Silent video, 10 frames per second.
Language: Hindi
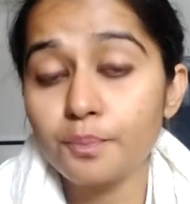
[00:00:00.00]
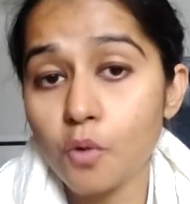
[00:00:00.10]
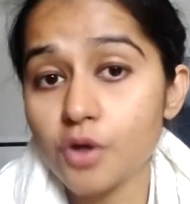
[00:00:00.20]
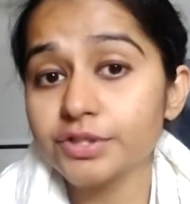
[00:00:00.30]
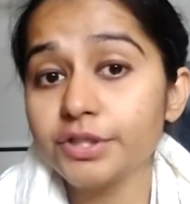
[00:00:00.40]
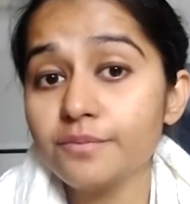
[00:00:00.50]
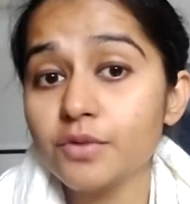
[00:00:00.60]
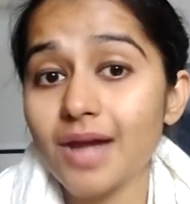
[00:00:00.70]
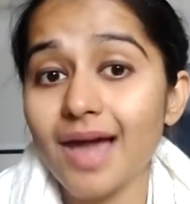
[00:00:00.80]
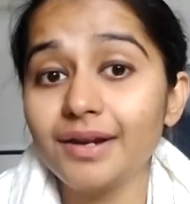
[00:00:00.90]
पॉजिटिव uh,
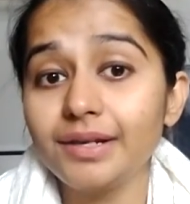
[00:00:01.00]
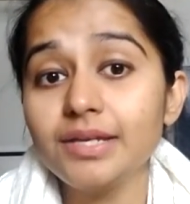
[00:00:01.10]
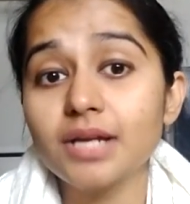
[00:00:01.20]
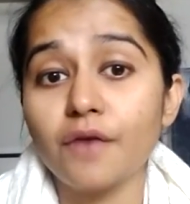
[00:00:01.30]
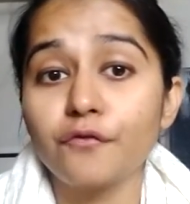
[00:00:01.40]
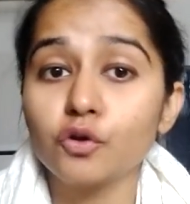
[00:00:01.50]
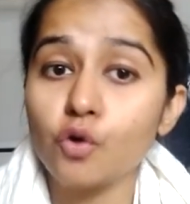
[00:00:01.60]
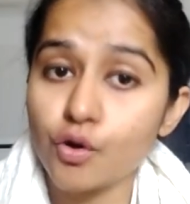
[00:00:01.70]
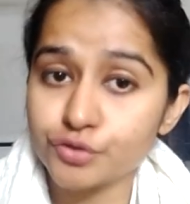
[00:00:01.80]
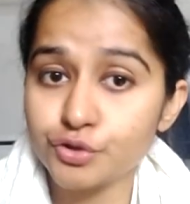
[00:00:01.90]
मोरालिटी या फिर
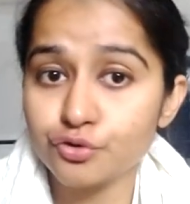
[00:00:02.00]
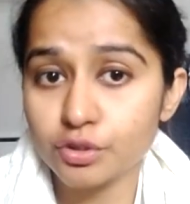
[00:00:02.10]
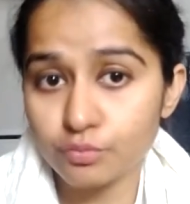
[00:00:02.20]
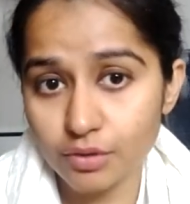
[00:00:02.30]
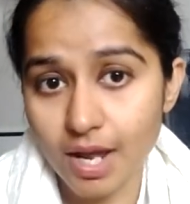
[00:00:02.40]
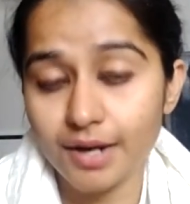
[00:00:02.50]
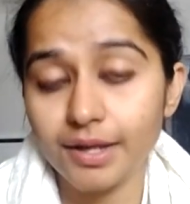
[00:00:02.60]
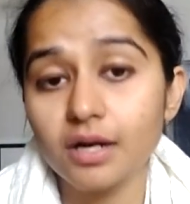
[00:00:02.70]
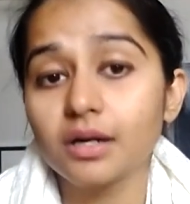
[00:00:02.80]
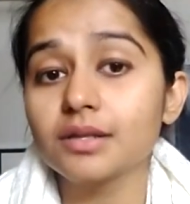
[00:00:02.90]
कॉन्स्टिट्यूशन
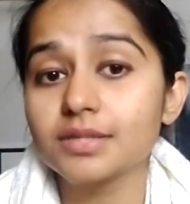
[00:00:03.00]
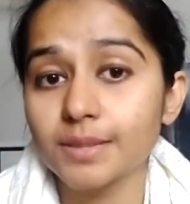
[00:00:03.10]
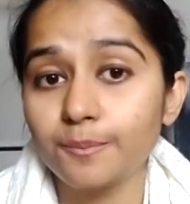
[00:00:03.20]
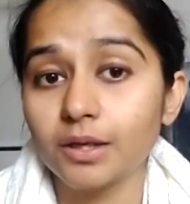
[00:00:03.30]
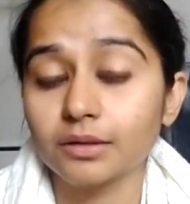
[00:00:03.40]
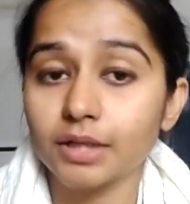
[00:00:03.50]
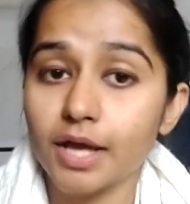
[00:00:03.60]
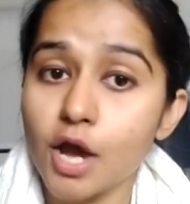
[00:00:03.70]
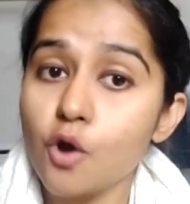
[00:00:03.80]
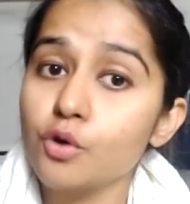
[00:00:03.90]
मोरालिटी का कॉन्सेप्ट लगता
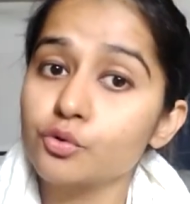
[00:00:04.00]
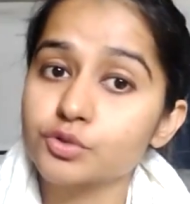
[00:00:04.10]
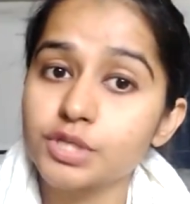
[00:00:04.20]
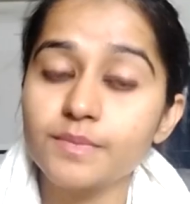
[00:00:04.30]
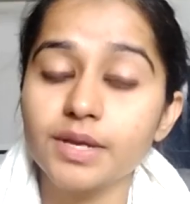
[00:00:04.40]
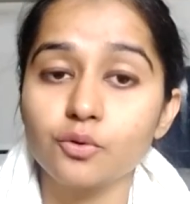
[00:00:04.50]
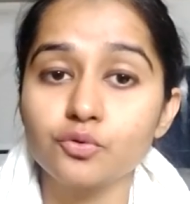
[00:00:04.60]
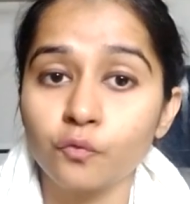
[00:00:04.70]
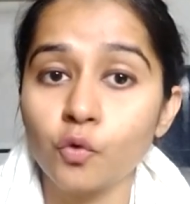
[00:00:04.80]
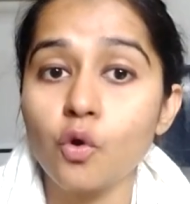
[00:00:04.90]
है और उसी में
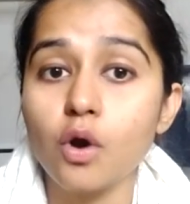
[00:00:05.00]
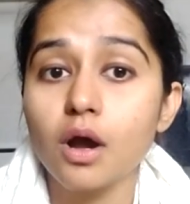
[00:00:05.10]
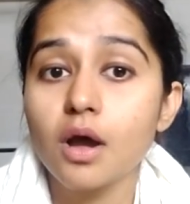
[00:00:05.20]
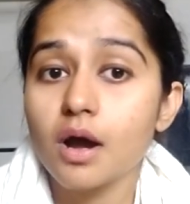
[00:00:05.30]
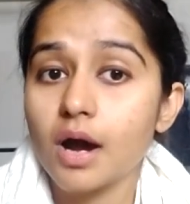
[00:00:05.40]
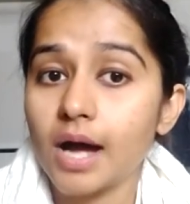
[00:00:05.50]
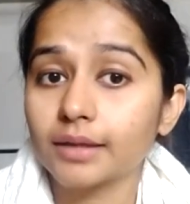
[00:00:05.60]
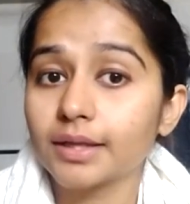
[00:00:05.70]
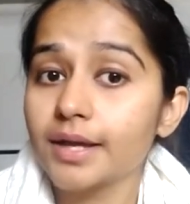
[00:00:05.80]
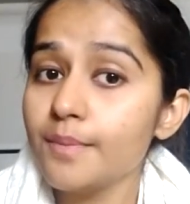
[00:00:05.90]
वो
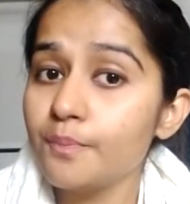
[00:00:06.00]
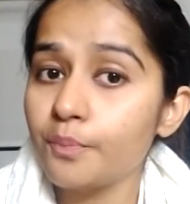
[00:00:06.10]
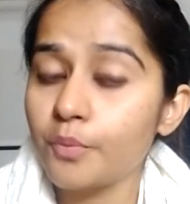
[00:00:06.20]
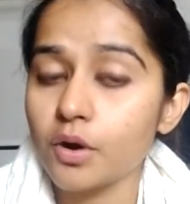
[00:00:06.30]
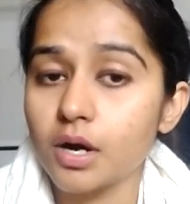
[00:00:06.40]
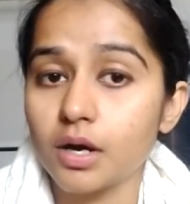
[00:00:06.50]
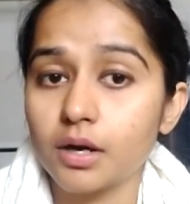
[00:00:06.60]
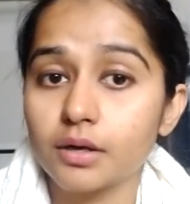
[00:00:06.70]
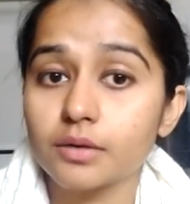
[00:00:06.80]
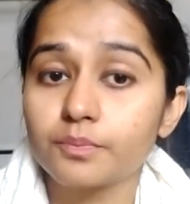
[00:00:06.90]
आता है
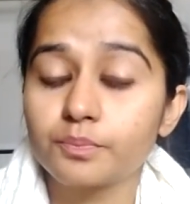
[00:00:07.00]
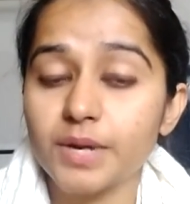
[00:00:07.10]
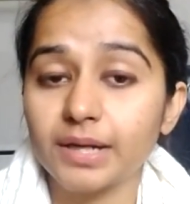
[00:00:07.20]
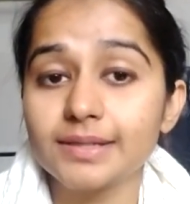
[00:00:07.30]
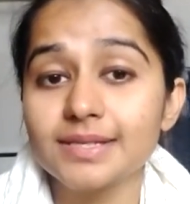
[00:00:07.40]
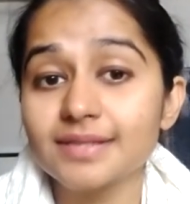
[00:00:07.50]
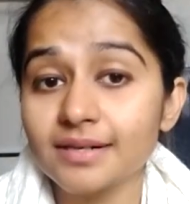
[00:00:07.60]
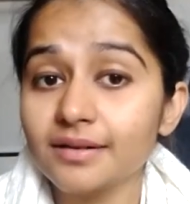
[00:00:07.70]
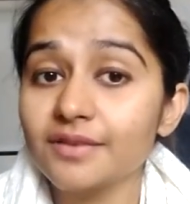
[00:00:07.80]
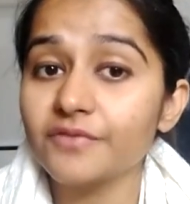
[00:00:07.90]
प्रैक्टिस
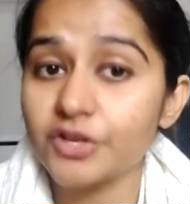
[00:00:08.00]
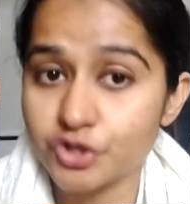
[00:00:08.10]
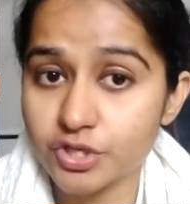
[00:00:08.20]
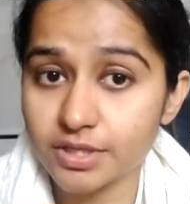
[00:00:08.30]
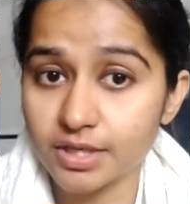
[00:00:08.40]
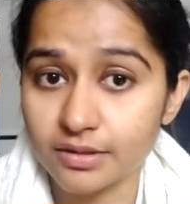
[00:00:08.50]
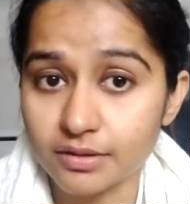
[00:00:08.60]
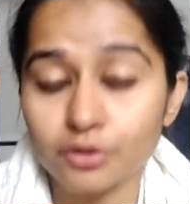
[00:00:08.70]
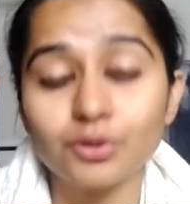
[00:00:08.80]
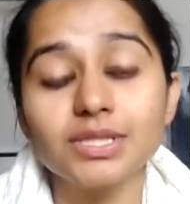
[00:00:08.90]
एंड कन्वेंशन के
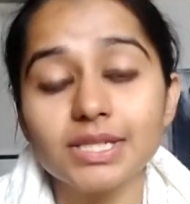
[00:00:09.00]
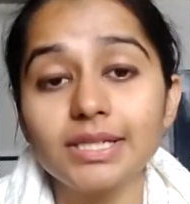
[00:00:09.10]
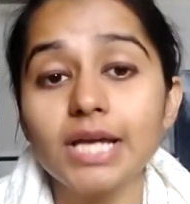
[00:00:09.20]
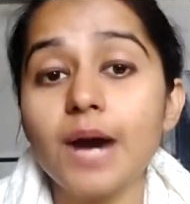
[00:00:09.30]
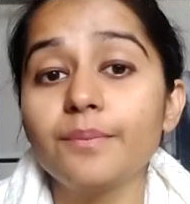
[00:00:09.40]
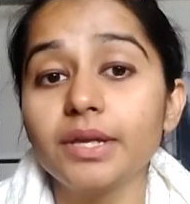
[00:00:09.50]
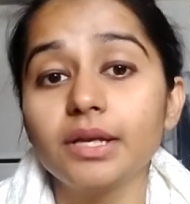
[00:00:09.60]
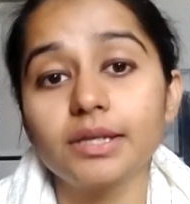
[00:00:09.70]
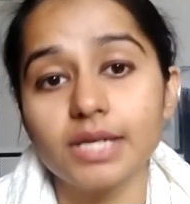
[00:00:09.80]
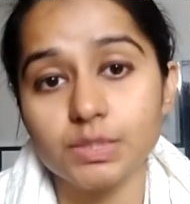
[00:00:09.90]
अंदर तो इसके लिए हमने
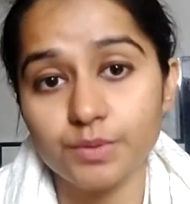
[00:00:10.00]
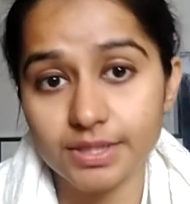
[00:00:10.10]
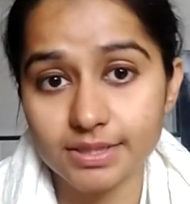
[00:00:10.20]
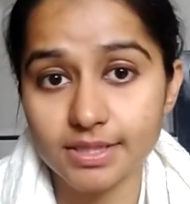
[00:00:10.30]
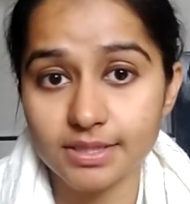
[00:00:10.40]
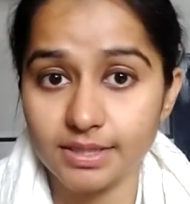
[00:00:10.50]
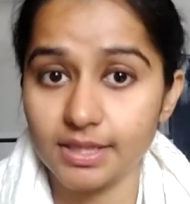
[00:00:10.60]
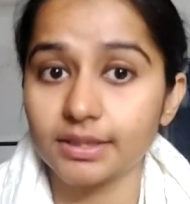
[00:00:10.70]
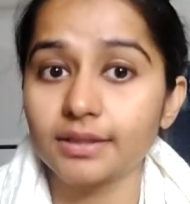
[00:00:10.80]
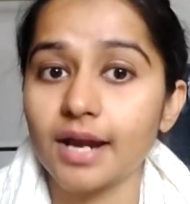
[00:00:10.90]
एक केस भी डिस्कस
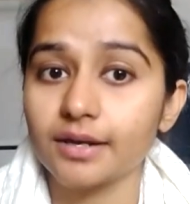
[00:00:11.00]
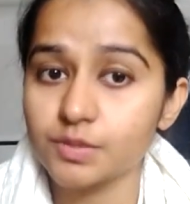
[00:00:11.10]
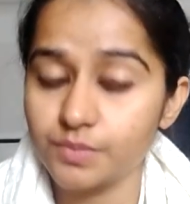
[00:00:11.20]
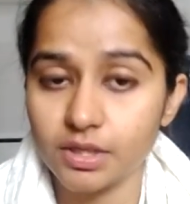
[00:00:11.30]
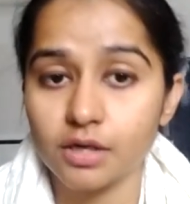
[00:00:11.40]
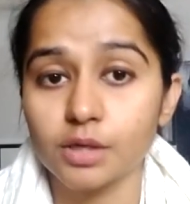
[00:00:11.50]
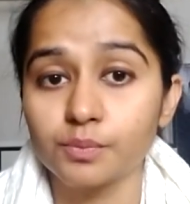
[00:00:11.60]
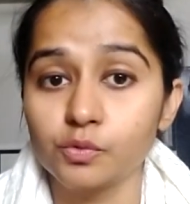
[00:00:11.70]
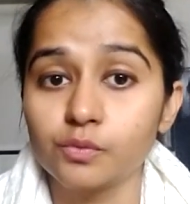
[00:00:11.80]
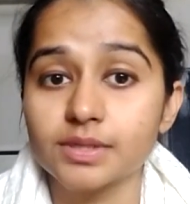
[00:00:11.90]
किया था दैट इज़ बिया
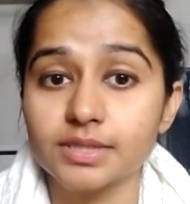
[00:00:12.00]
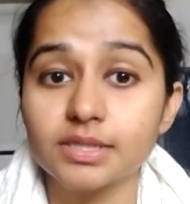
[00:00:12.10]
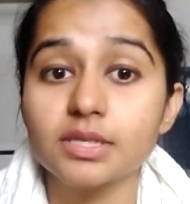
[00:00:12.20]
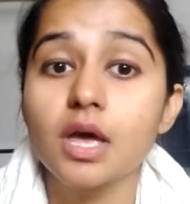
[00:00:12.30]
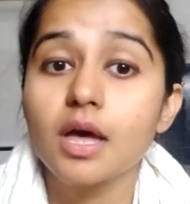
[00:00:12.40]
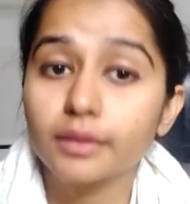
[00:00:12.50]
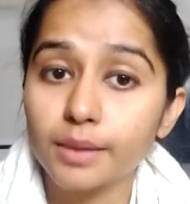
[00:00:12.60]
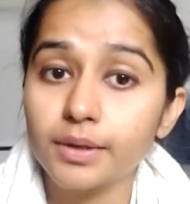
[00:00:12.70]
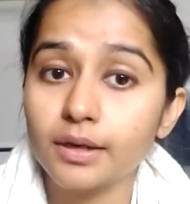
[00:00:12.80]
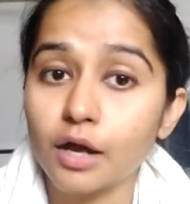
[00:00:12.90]
कपूर वर्सेस
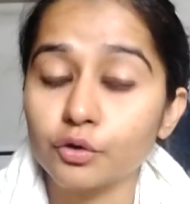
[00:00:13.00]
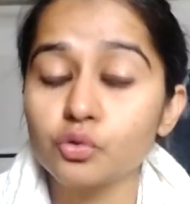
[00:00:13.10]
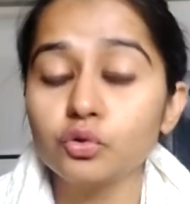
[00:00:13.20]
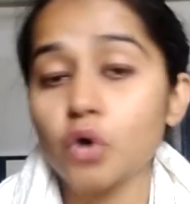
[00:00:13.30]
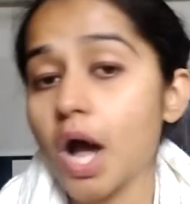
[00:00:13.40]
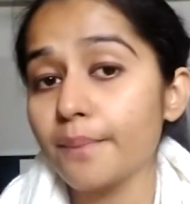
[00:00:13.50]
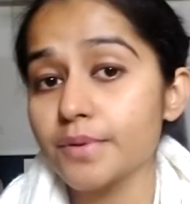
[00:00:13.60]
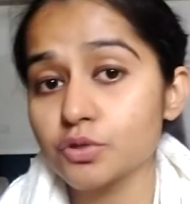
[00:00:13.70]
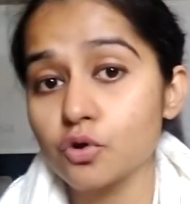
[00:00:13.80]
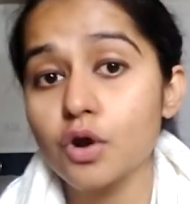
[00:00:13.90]
तमिलनाडु तो आप
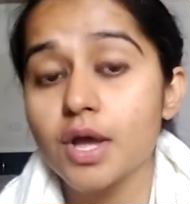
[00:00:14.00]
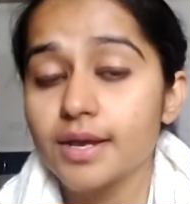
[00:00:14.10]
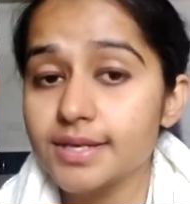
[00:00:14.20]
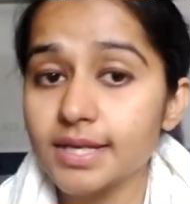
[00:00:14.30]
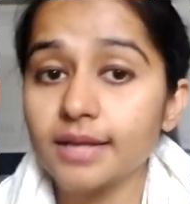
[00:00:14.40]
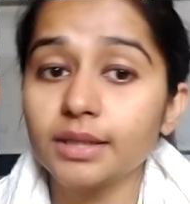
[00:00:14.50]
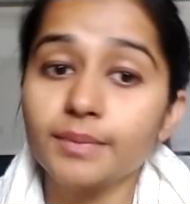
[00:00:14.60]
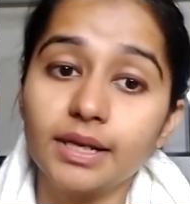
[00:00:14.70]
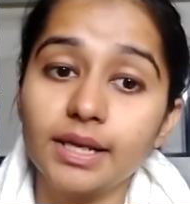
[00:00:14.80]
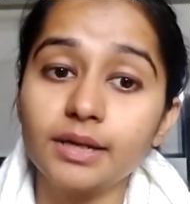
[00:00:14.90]
इसको इसके अंदर
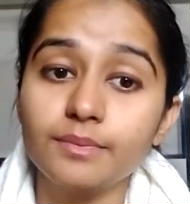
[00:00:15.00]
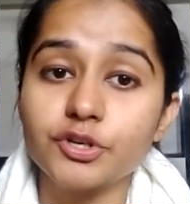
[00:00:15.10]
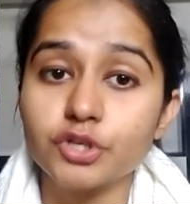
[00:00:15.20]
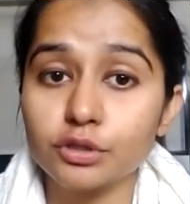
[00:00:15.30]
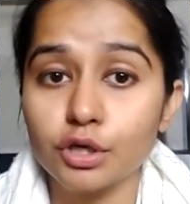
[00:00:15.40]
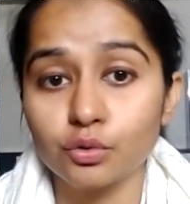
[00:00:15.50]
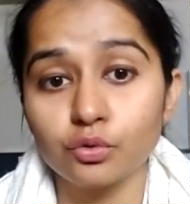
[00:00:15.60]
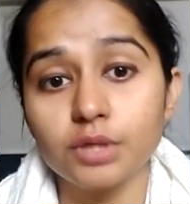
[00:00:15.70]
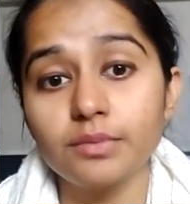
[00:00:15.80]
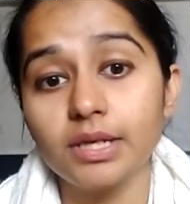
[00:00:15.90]
मैं लिंक मेंशन कर
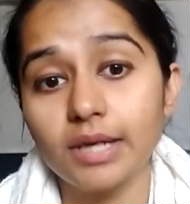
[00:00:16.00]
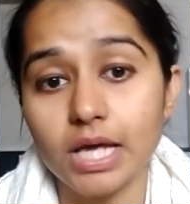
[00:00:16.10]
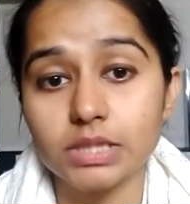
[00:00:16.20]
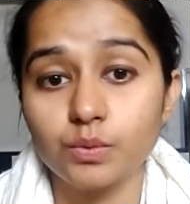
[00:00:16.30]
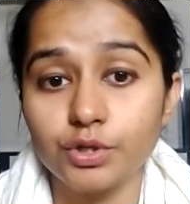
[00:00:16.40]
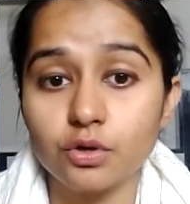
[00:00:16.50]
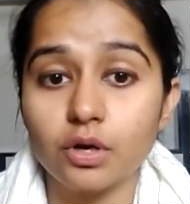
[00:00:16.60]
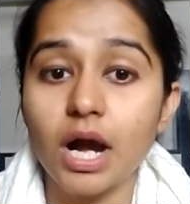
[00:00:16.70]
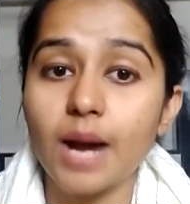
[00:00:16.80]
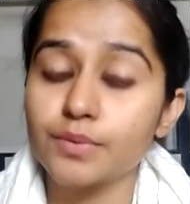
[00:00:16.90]
दूंगी मेरी लास्ट वीडियो
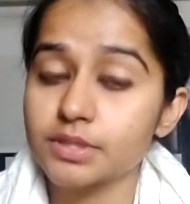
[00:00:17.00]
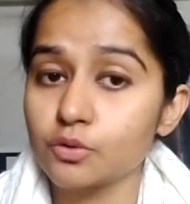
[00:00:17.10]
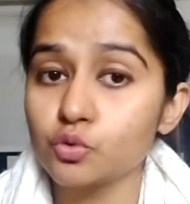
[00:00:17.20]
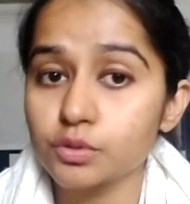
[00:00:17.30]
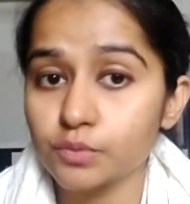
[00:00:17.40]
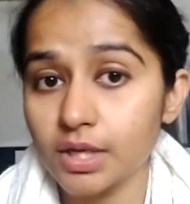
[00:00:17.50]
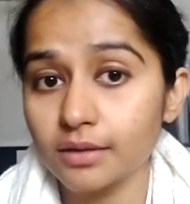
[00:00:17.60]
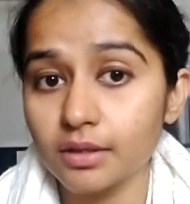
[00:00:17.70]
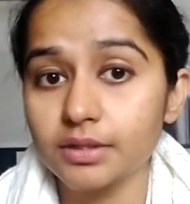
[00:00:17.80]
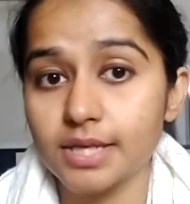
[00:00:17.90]
का आप इस उसके
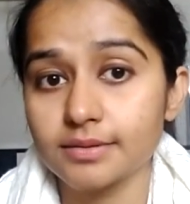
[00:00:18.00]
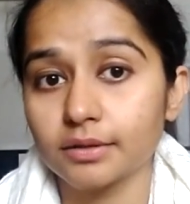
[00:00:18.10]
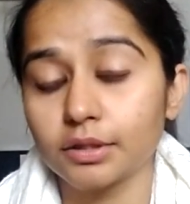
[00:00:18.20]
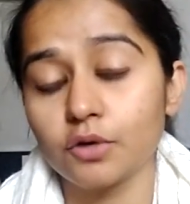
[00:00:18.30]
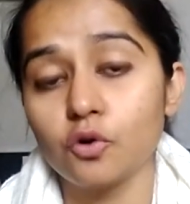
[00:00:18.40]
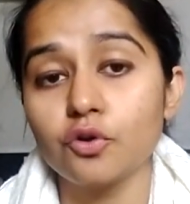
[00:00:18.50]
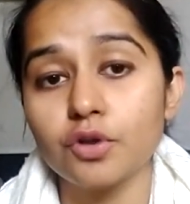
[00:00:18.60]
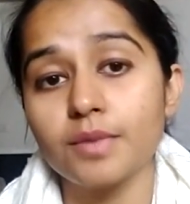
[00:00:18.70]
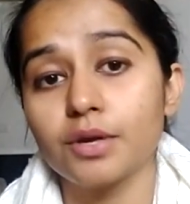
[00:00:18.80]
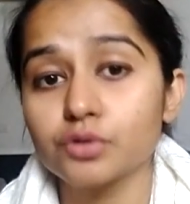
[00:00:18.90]
अंदर देख सकते हो
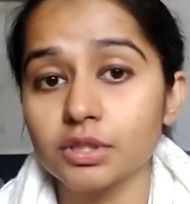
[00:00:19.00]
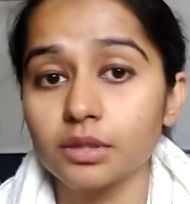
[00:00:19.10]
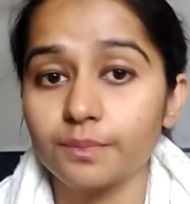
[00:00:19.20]
क्योंकि मैंने उसके अंदर